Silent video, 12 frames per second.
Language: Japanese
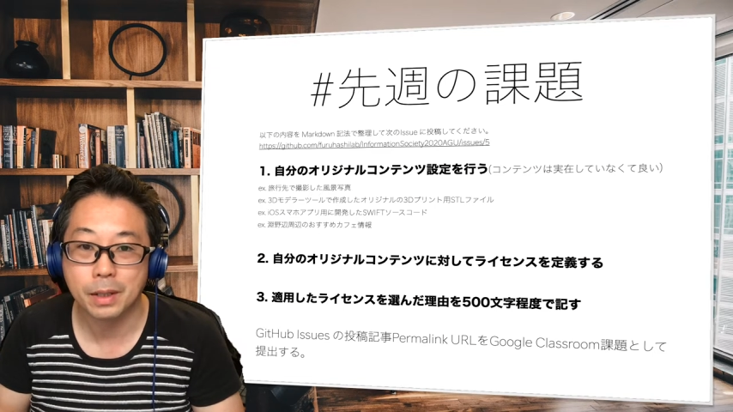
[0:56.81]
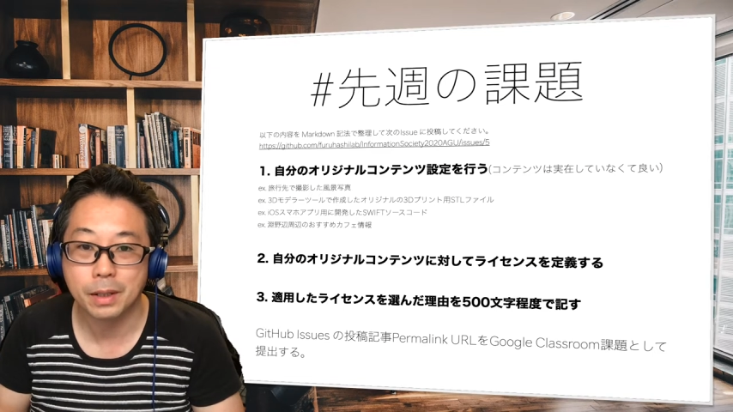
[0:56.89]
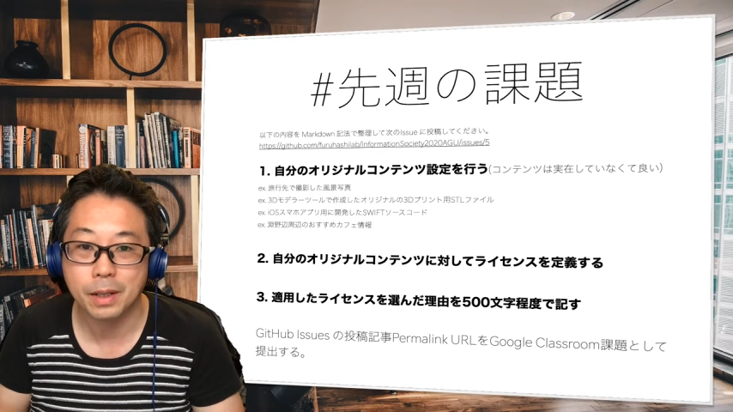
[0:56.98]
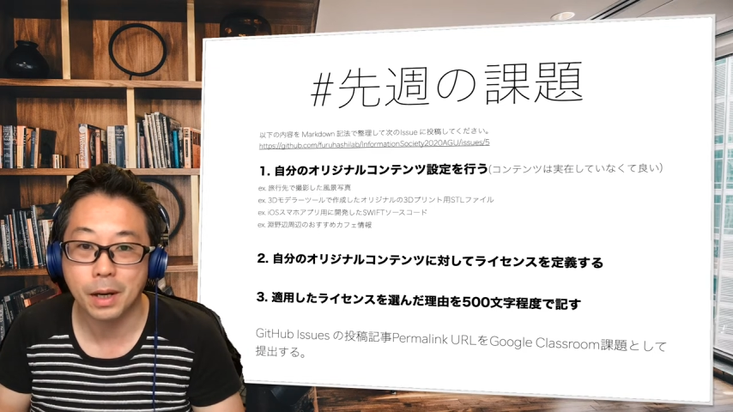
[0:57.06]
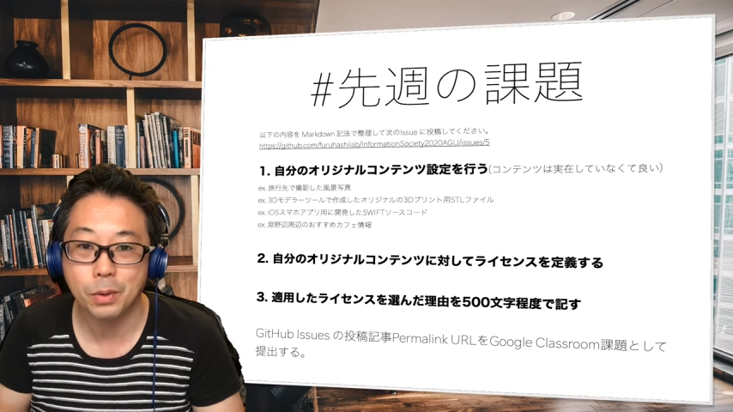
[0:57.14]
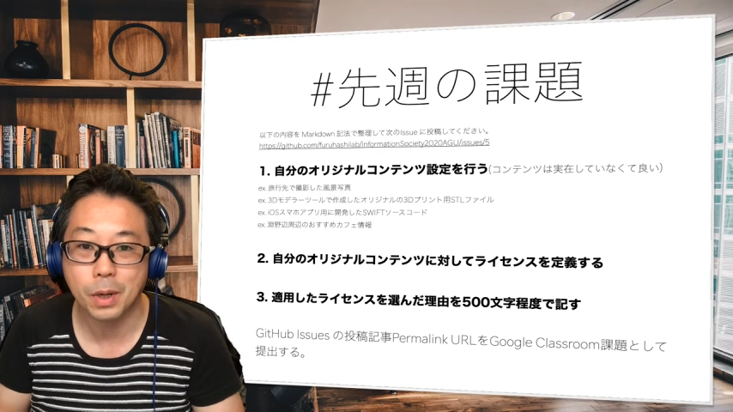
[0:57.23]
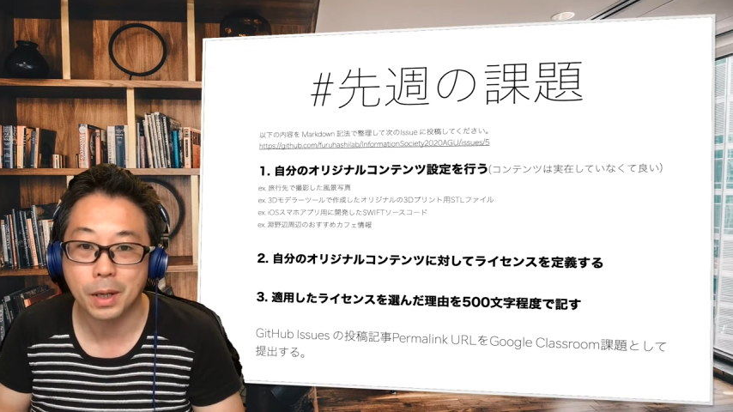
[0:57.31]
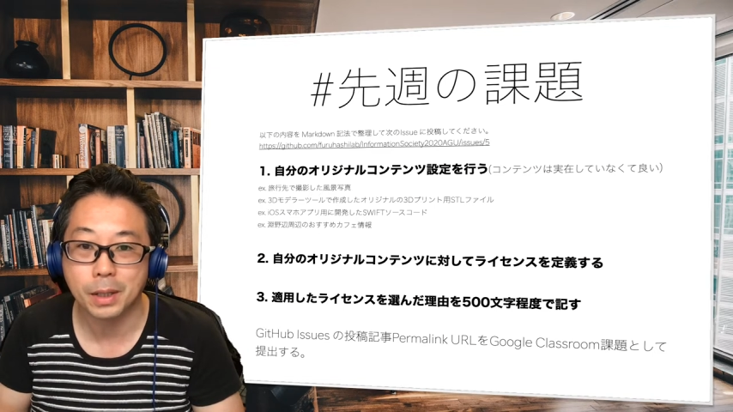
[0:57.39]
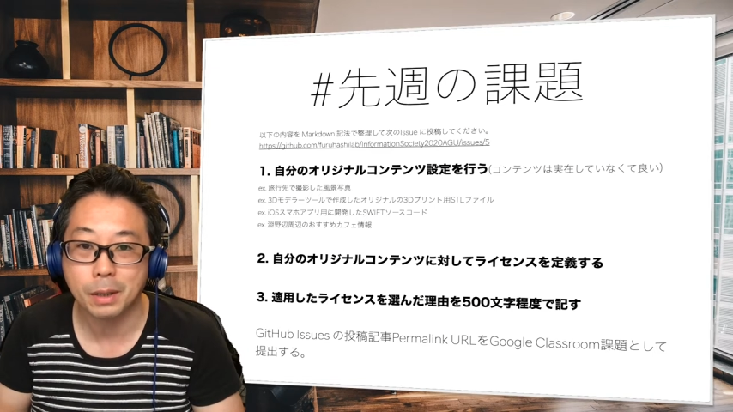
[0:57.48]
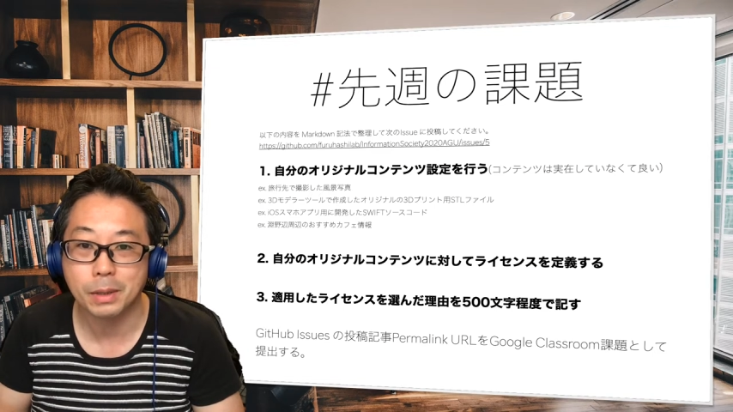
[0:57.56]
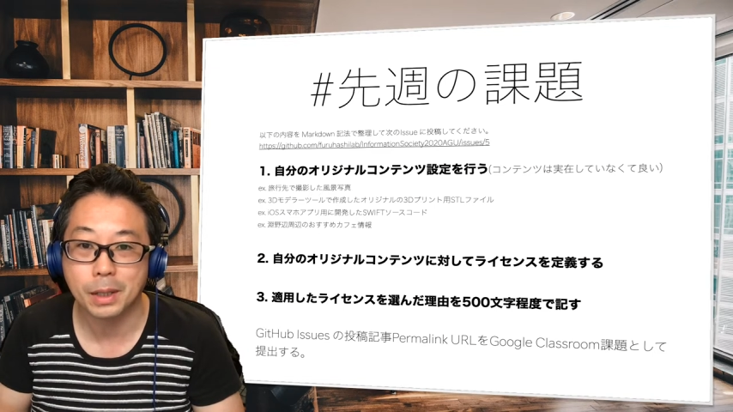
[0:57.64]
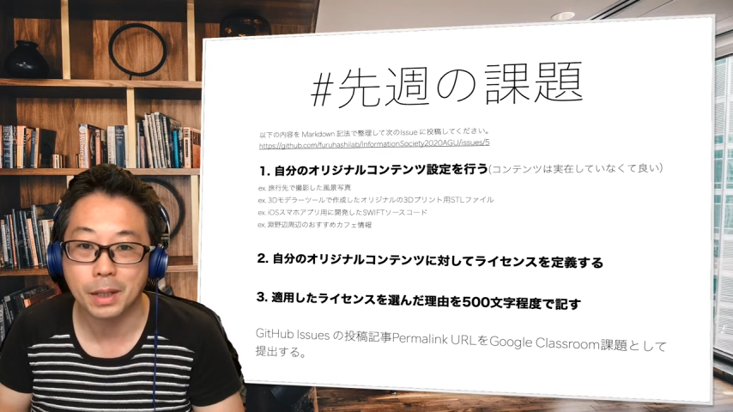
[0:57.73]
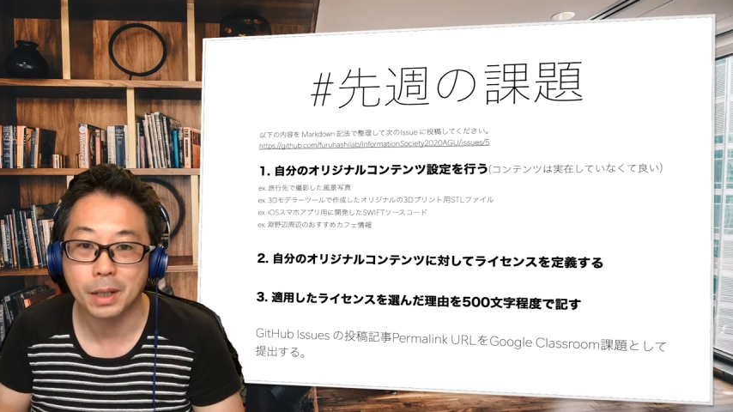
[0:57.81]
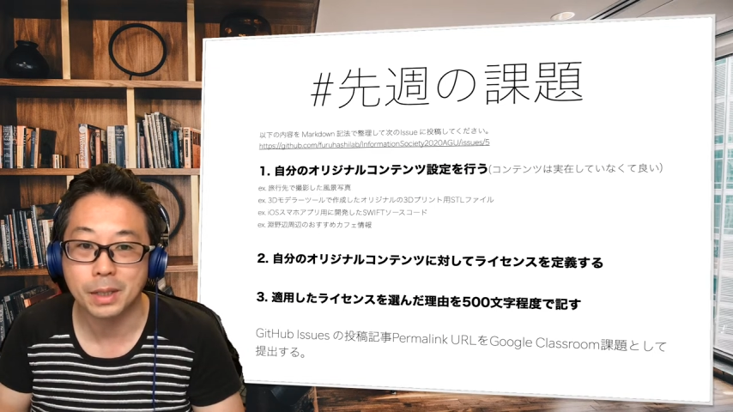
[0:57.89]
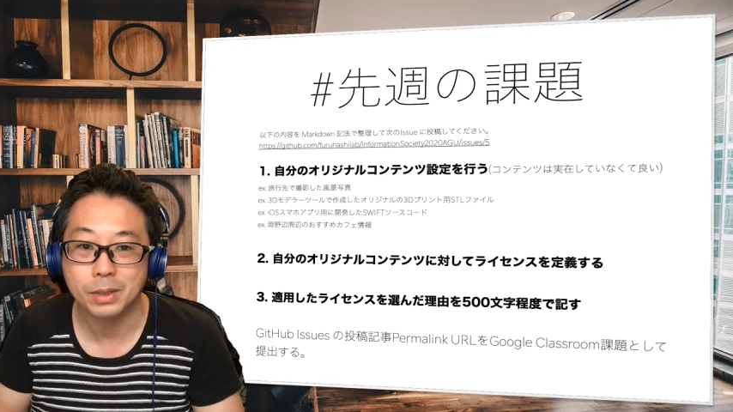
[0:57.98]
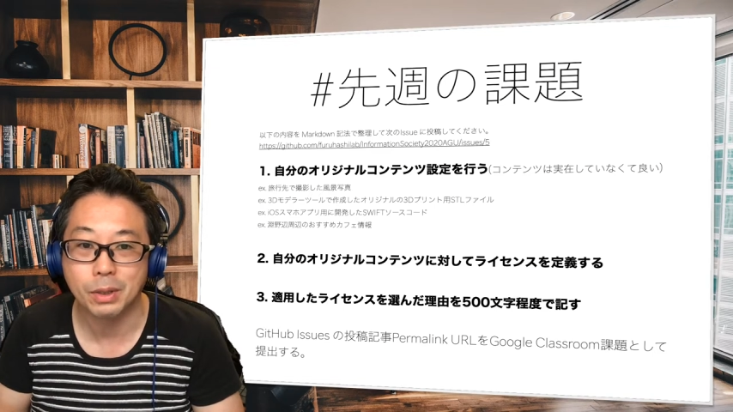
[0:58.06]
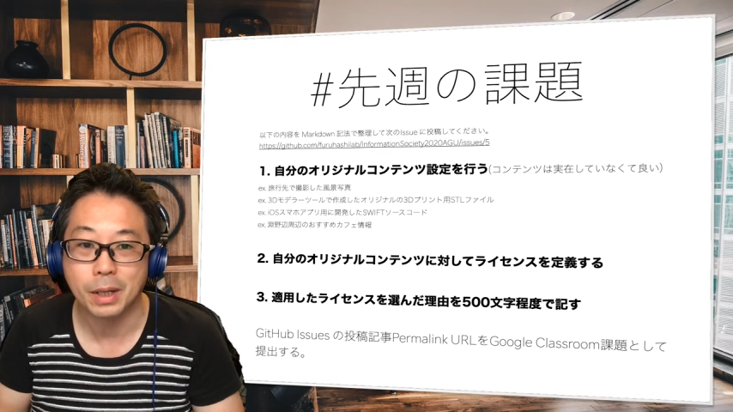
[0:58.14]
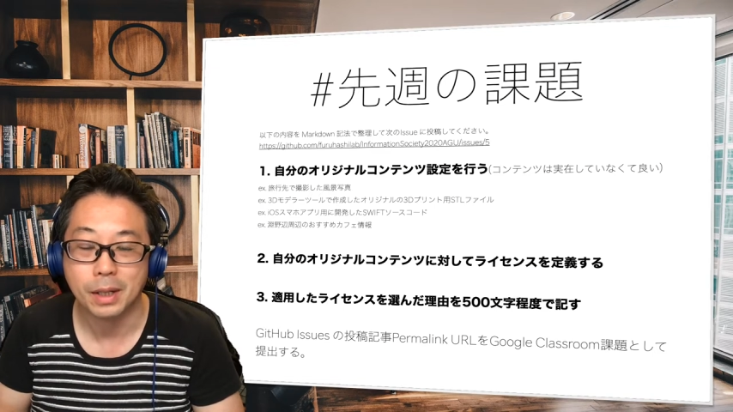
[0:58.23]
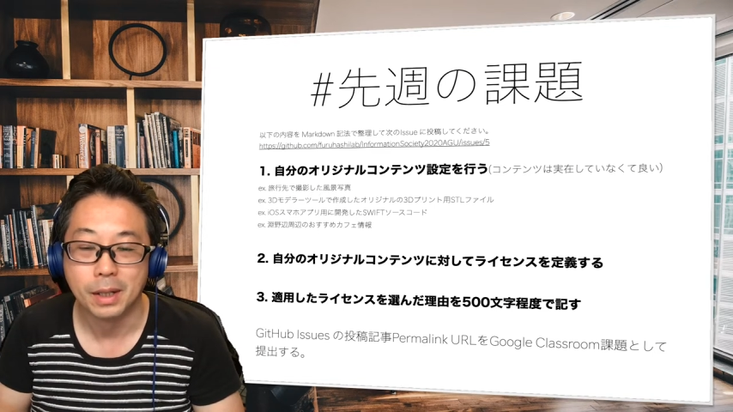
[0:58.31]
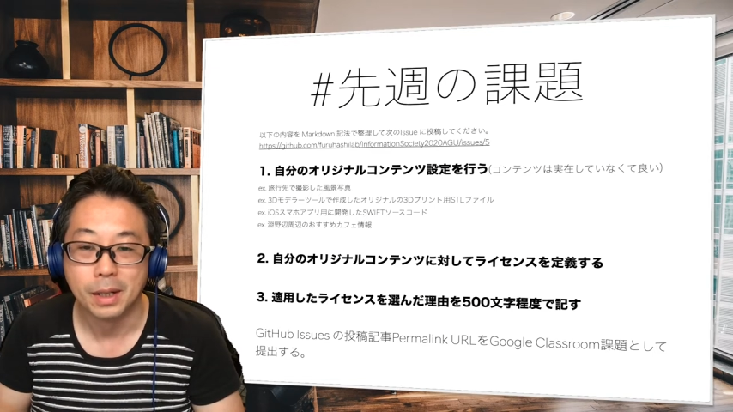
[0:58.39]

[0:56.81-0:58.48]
ガードが硬くなった感じは、